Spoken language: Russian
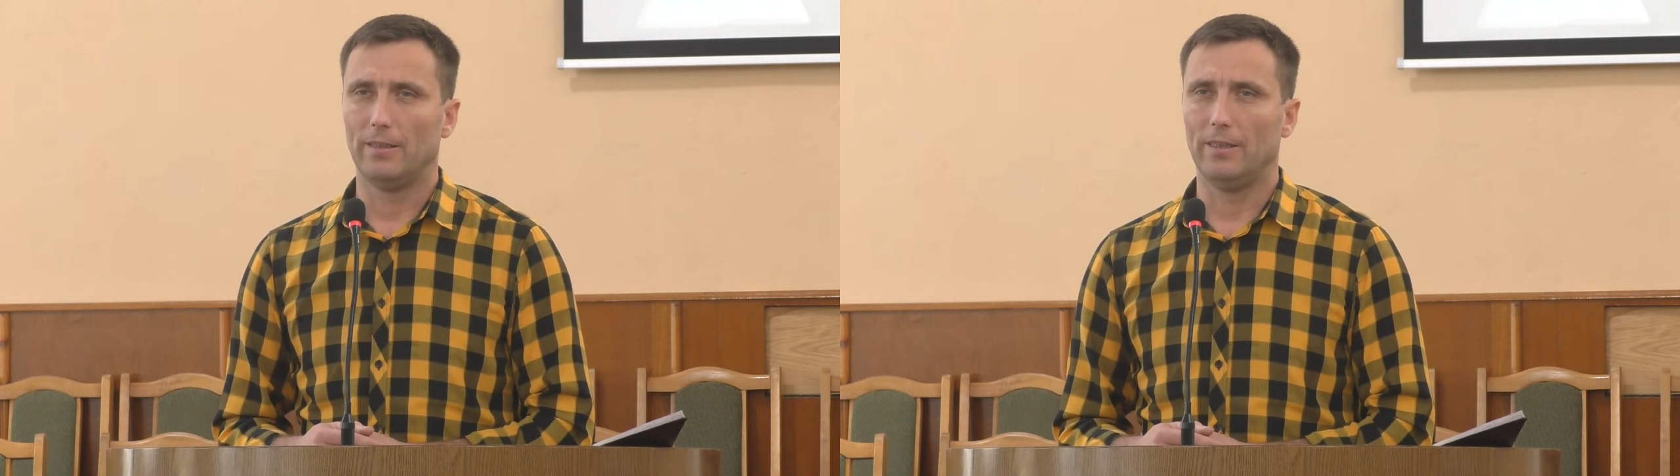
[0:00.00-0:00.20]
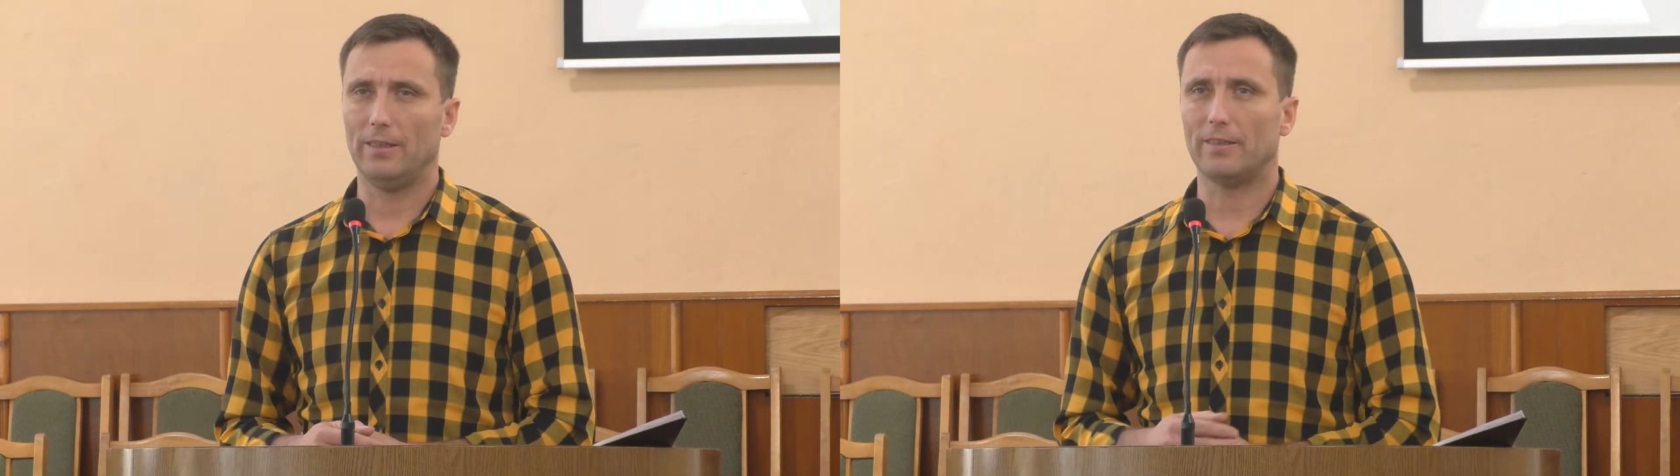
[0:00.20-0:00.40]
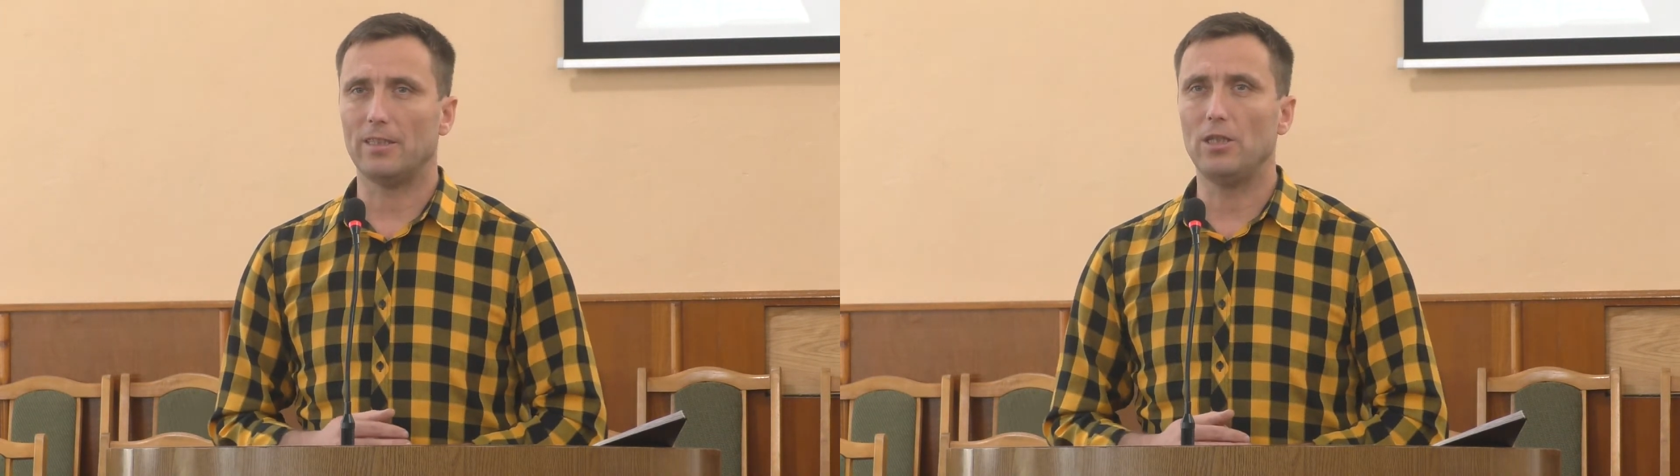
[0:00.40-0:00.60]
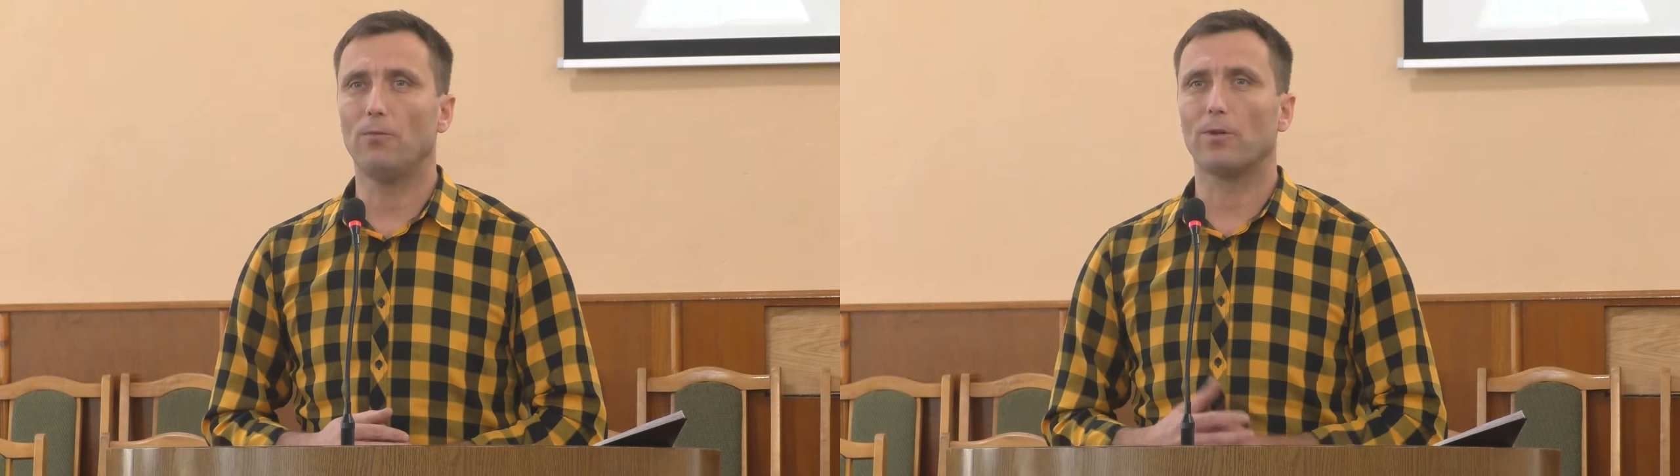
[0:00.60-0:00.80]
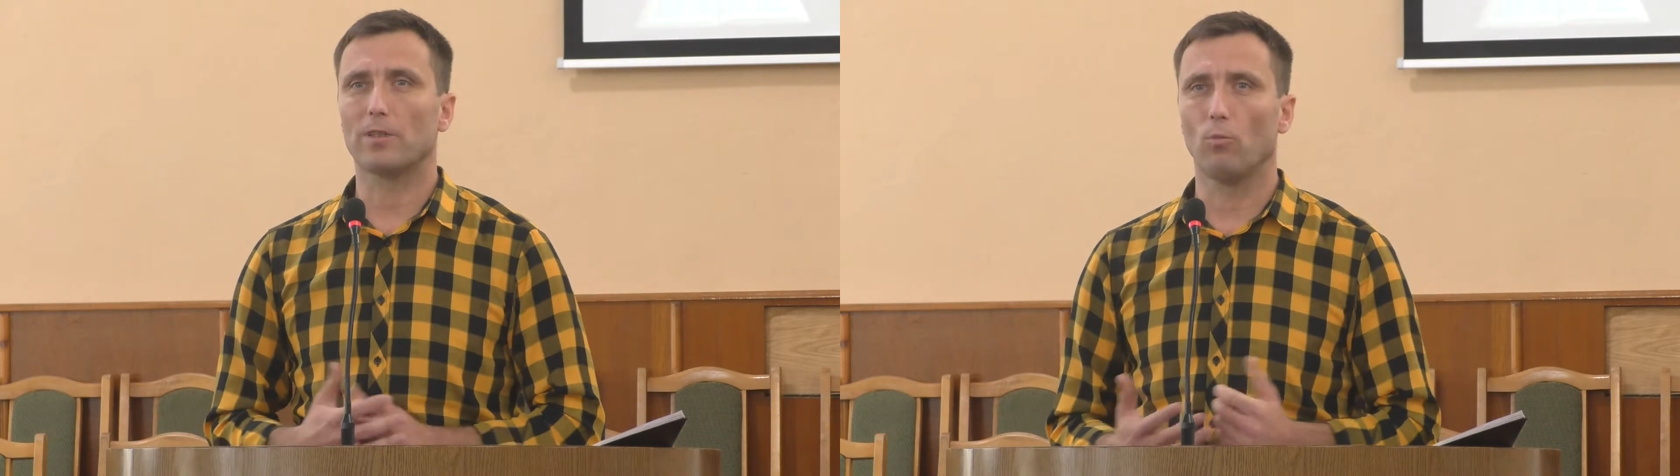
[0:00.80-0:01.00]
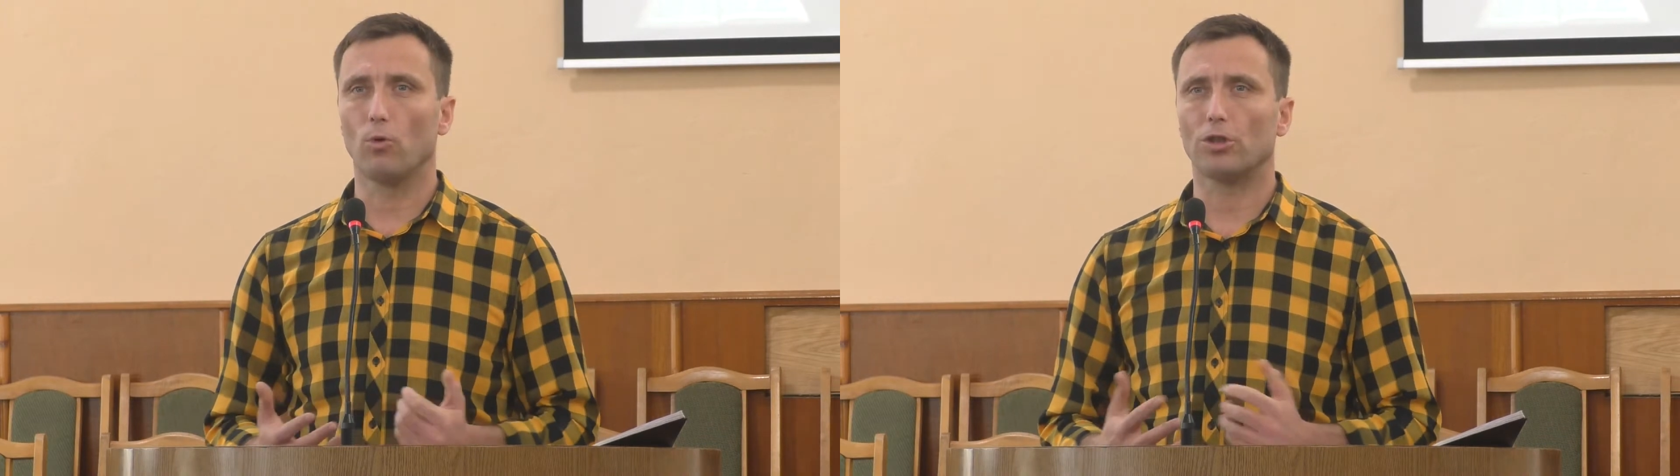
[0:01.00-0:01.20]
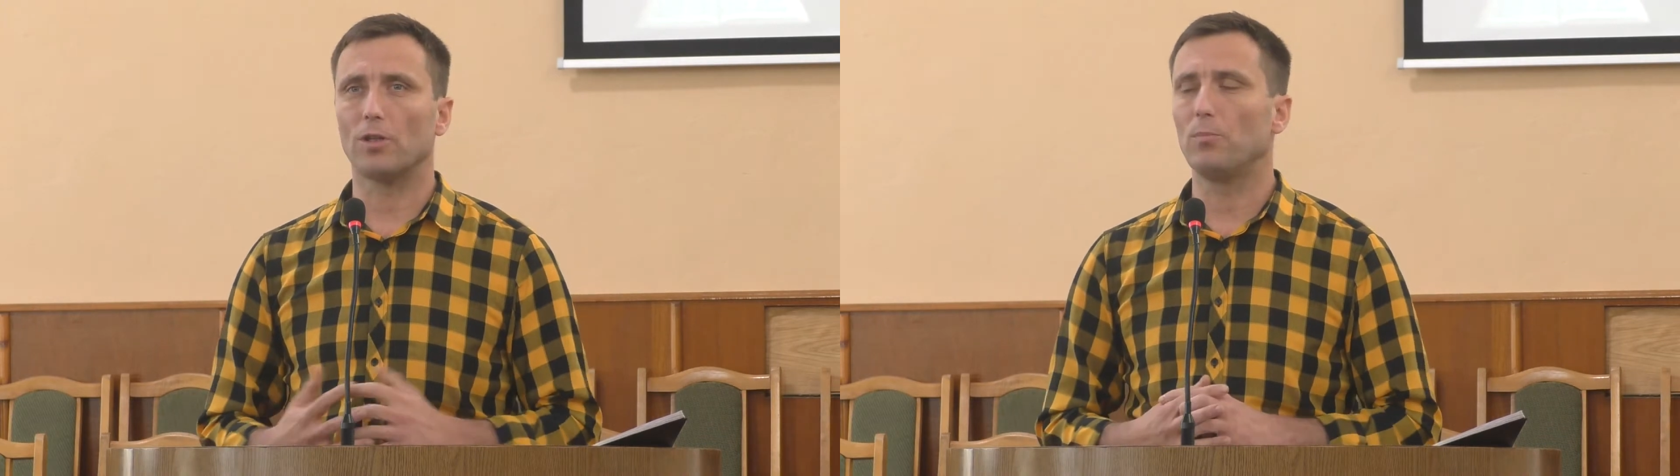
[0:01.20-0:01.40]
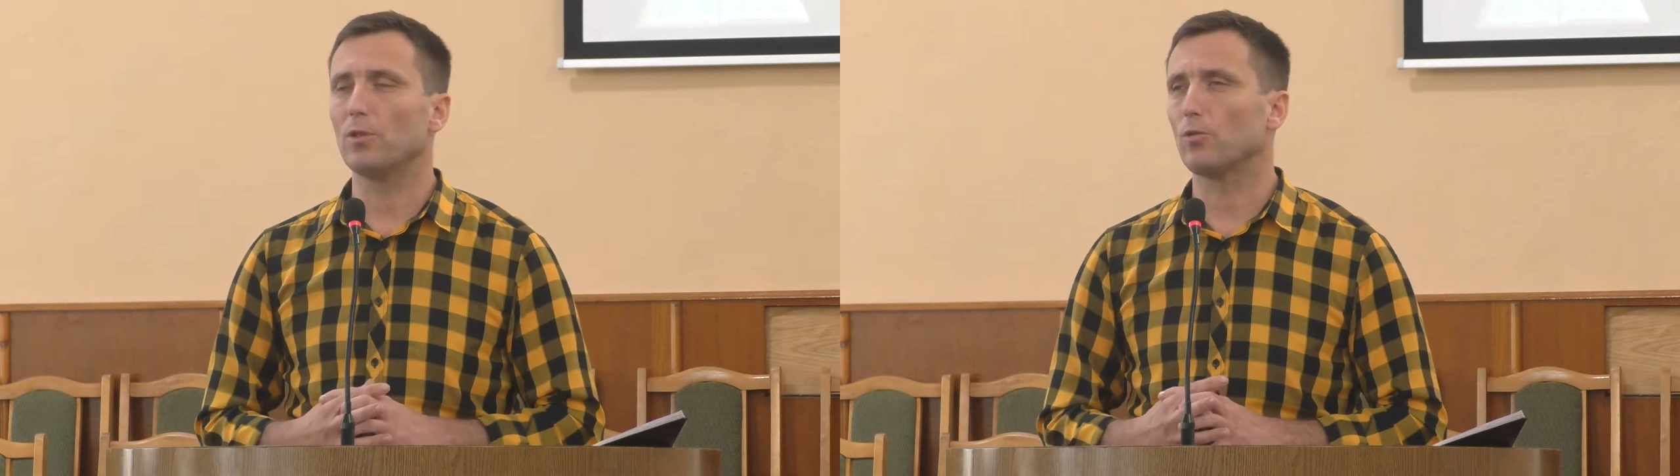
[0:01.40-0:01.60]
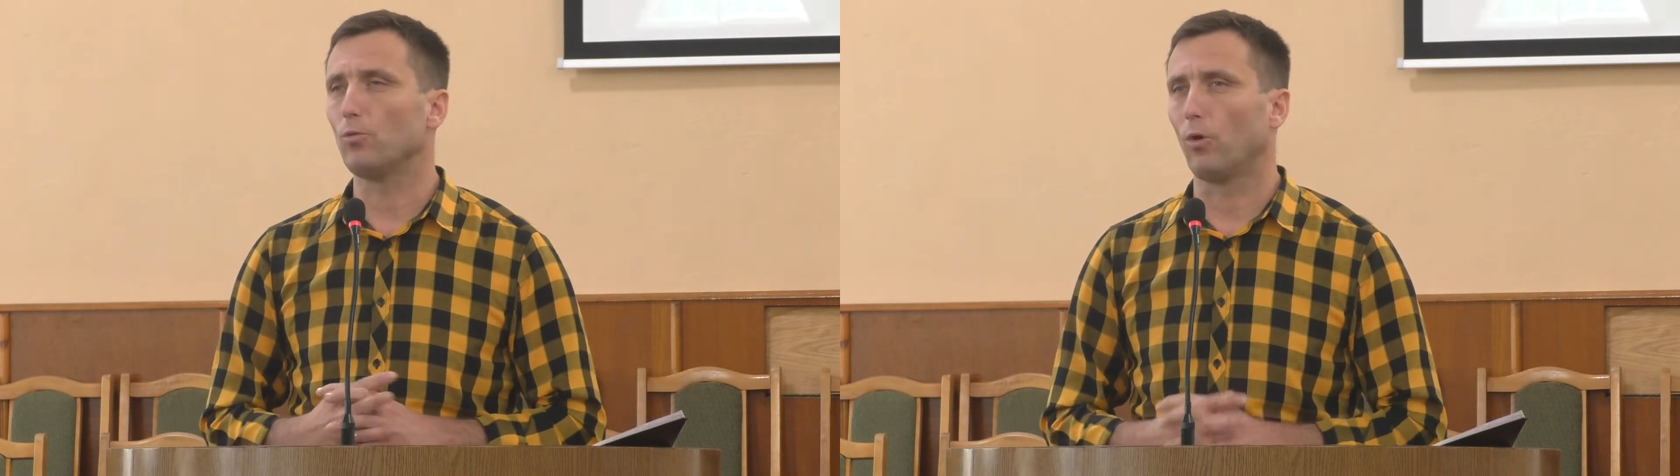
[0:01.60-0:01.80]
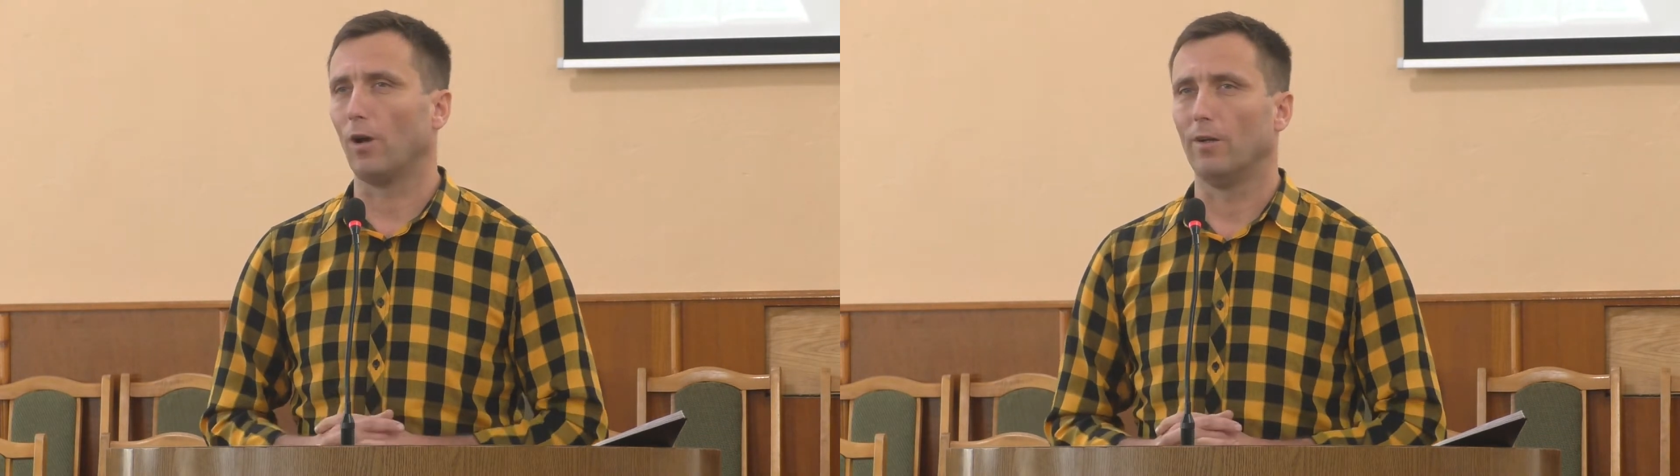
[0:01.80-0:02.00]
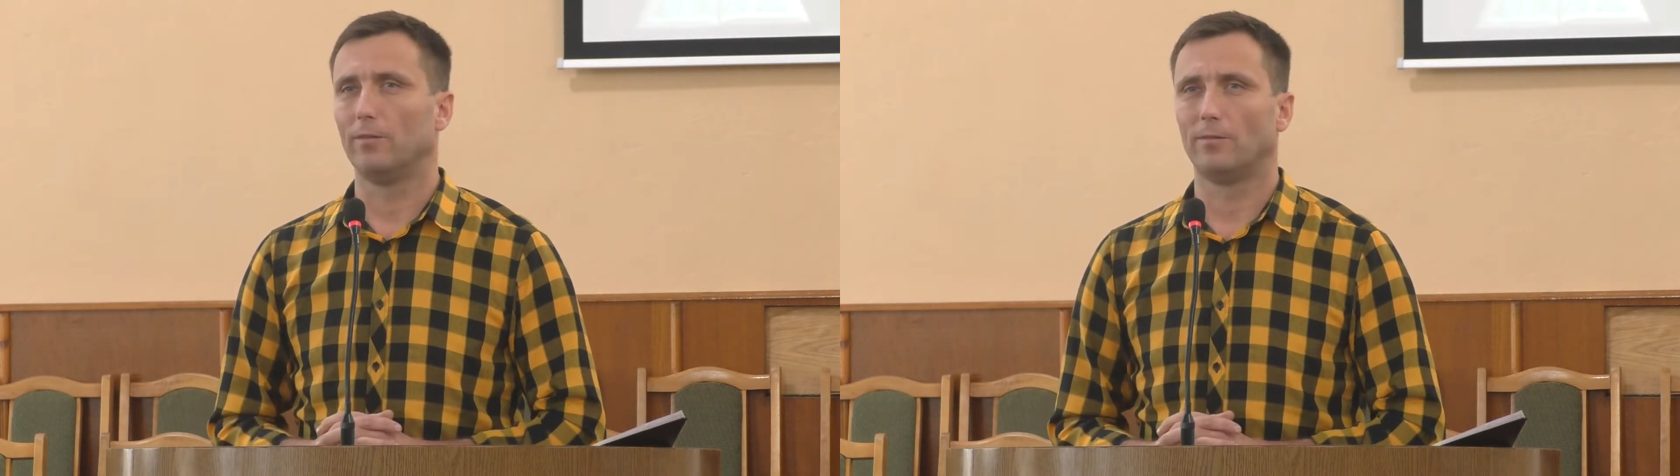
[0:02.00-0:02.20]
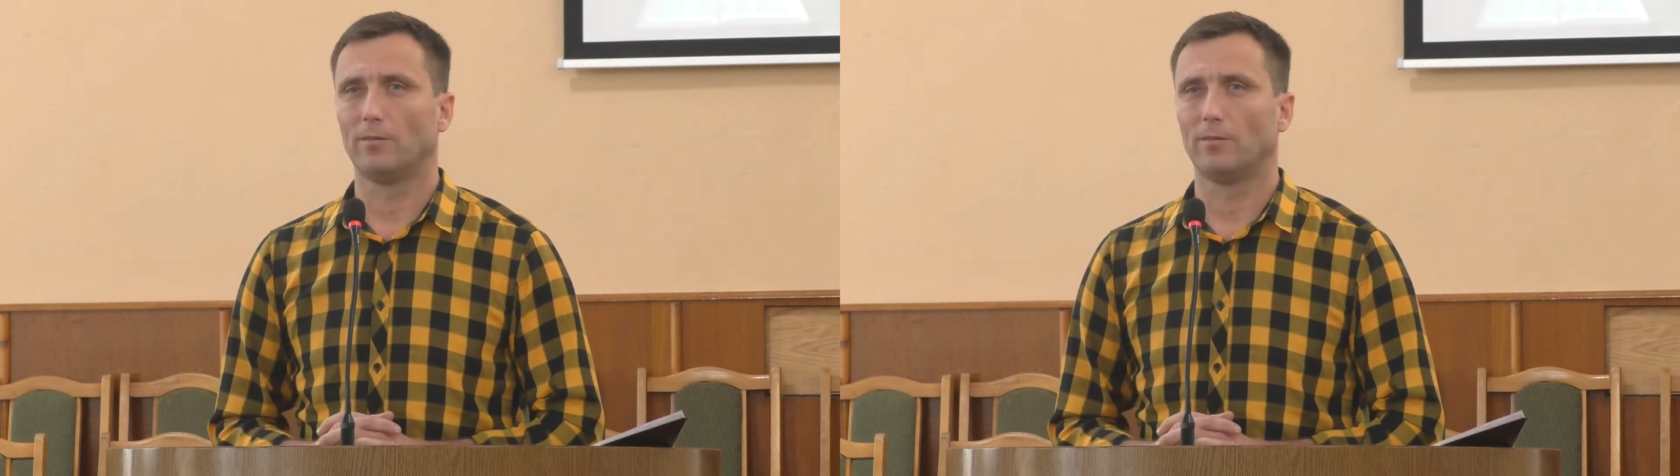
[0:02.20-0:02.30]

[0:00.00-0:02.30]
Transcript: И это невозможно без духа.